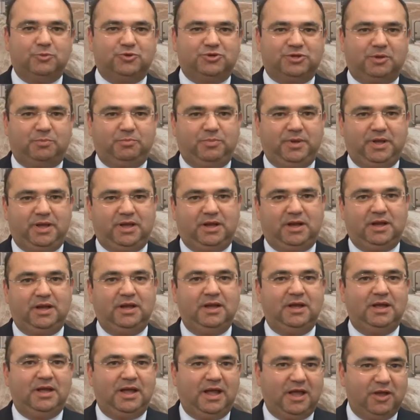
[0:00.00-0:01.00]
sapere,
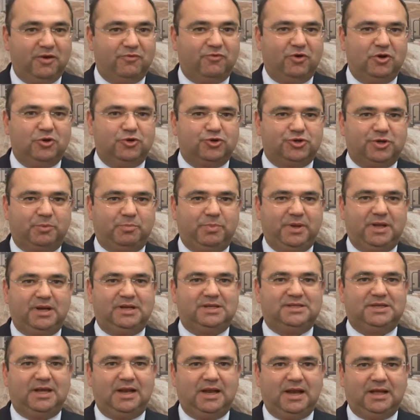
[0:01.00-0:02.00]
e io voglio sapere
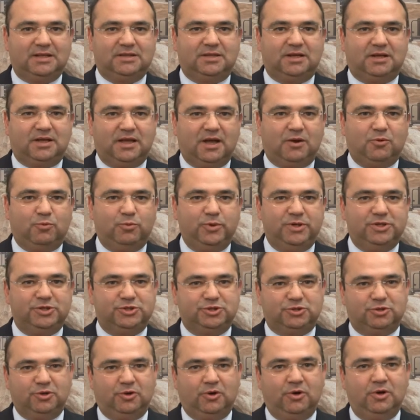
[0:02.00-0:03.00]
se il latte che
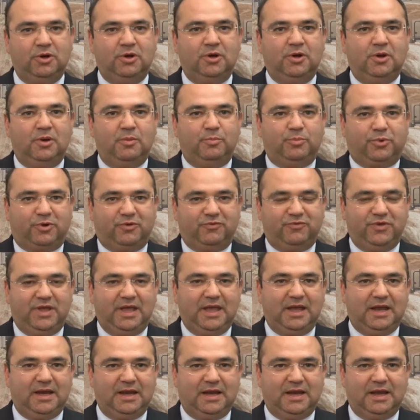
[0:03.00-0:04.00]
acquisto
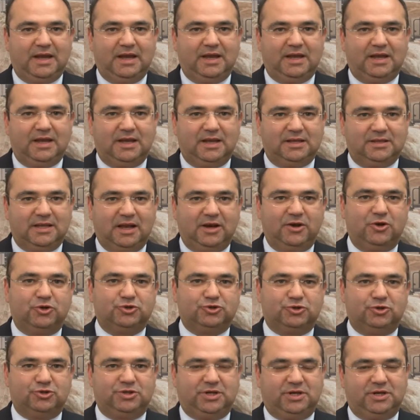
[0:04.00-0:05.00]
proviene eh, dal
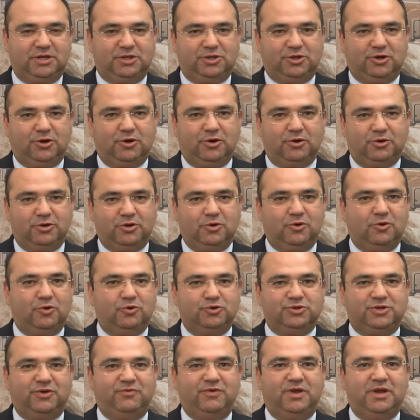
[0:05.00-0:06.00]
nostro territorio
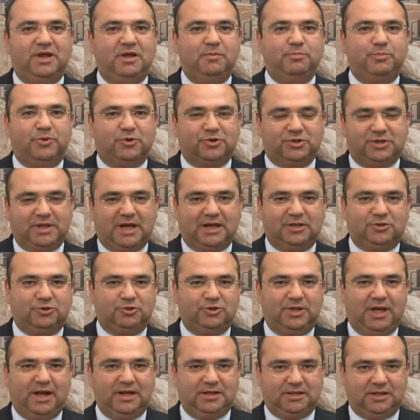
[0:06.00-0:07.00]
o se viene
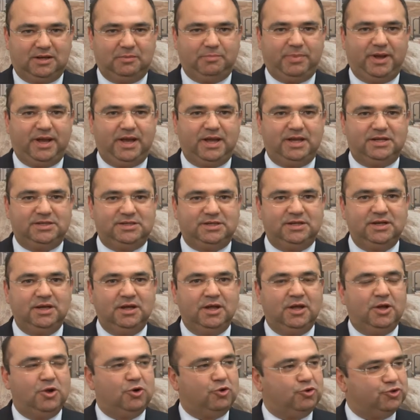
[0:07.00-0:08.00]
importato da altri paesi,
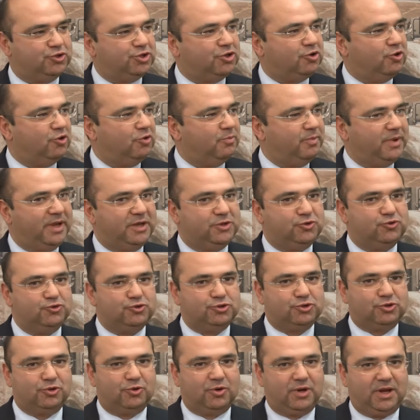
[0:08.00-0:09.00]
così come è
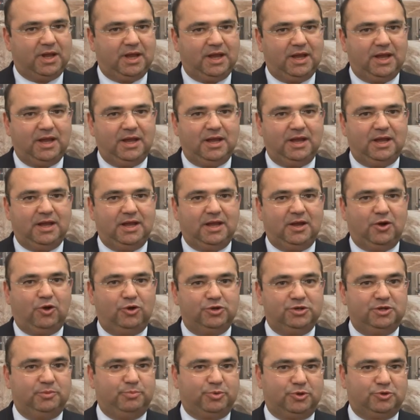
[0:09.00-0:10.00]
giusto che eh,
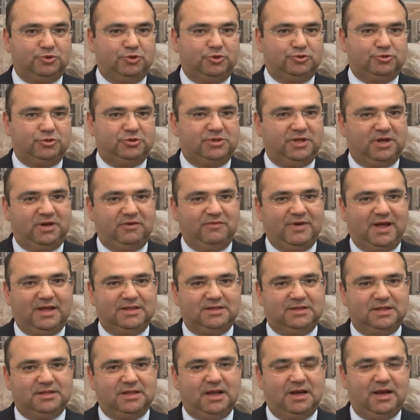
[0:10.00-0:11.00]
ogni prodotto
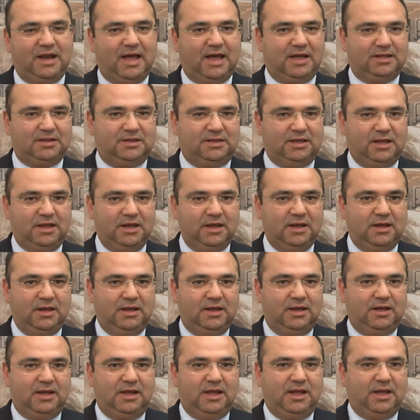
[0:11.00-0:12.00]
derivante dal latte,
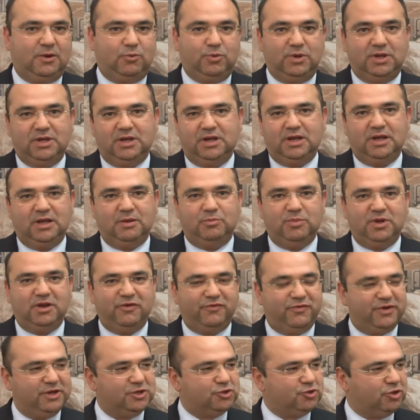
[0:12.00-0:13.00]
eh, quindi mi
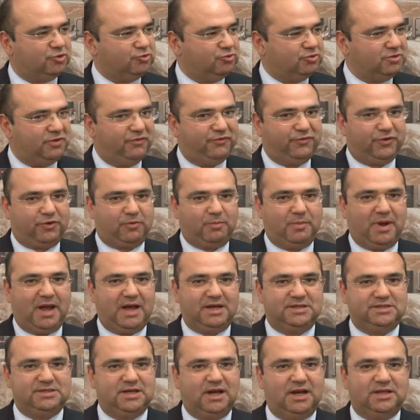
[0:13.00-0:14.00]
riferisco a tutti i
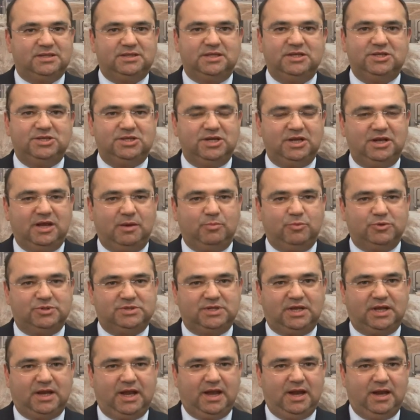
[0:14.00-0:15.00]
formaggi, latticini e
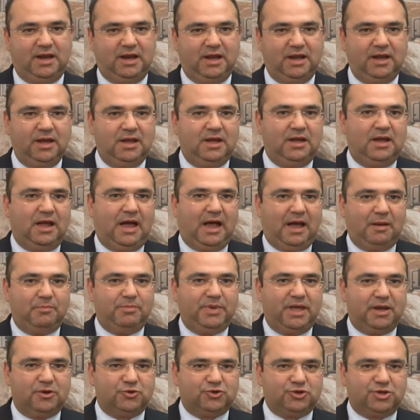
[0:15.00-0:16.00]
mozzarelle,
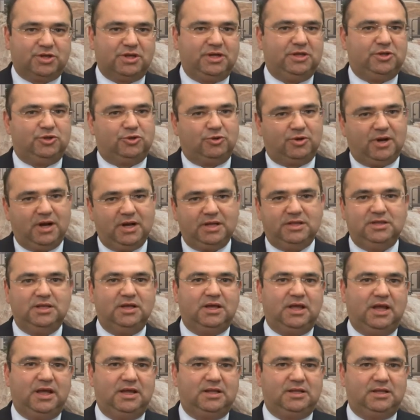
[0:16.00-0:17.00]
abbiano scritto
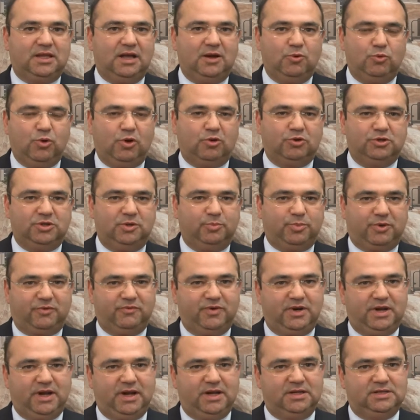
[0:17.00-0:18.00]
nell'etichetta il luogo di
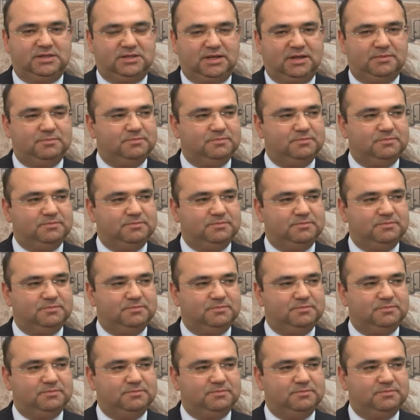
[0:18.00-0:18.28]
provenienza.